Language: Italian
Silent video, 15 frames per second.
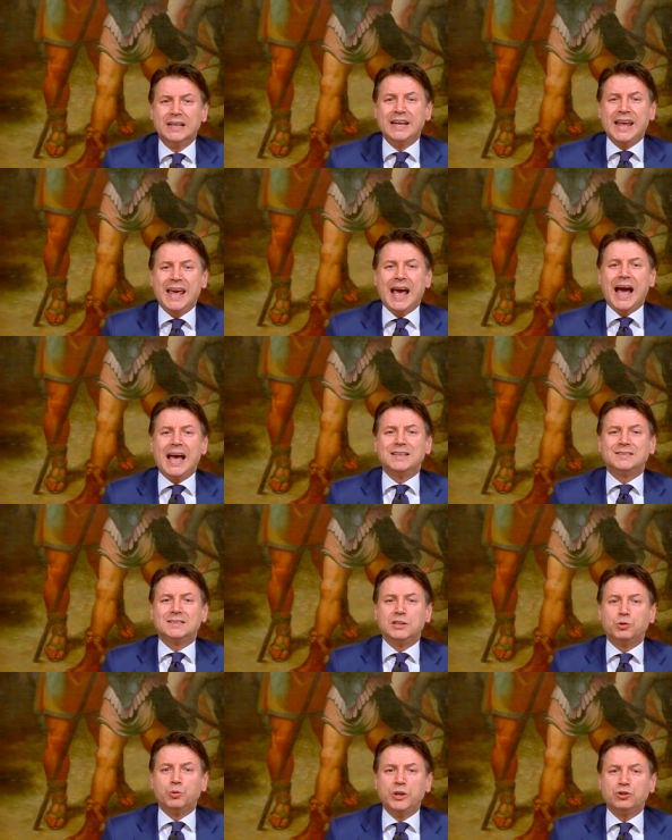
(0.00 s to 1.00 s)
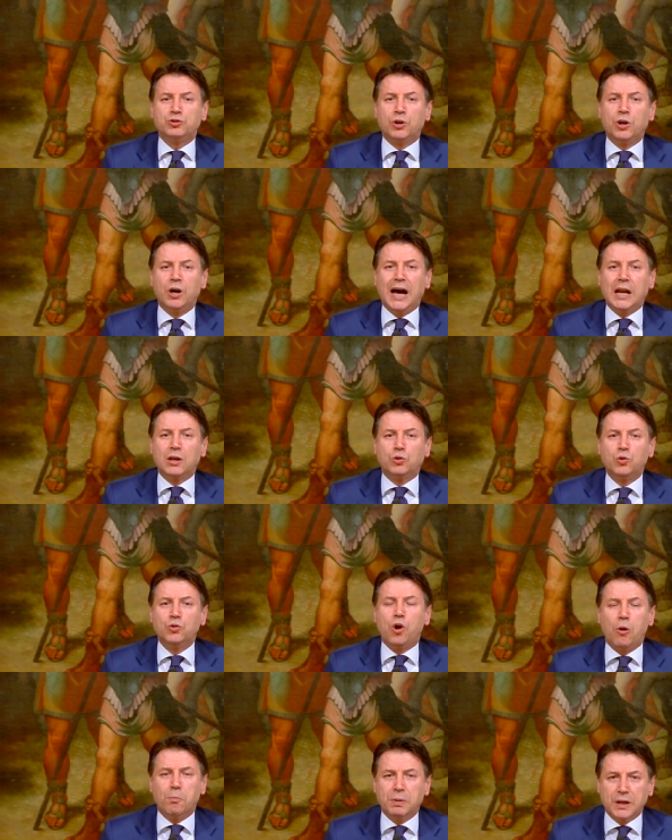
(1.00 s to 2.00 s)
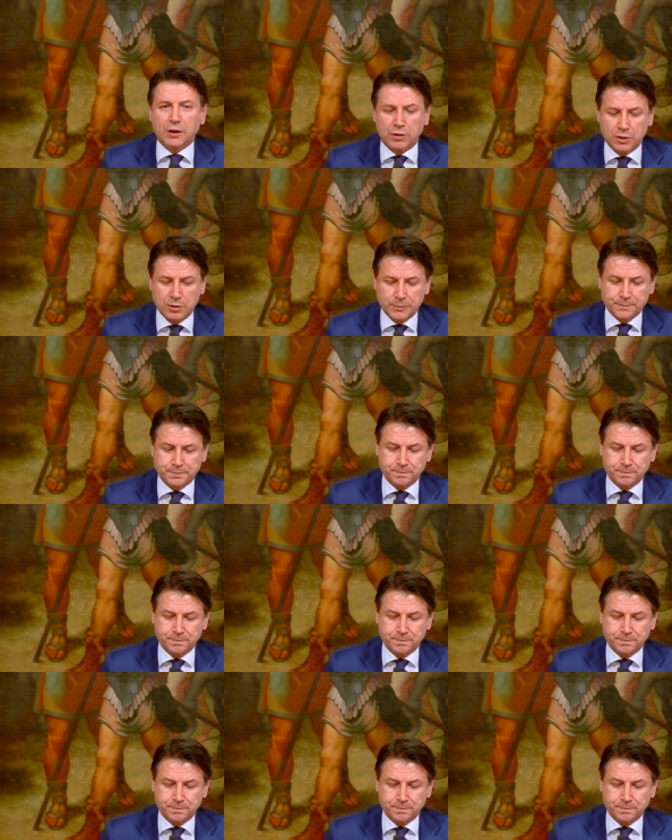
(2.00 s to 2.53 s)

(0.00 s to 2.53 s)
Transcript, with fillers: né ha istituito alcun obbligo.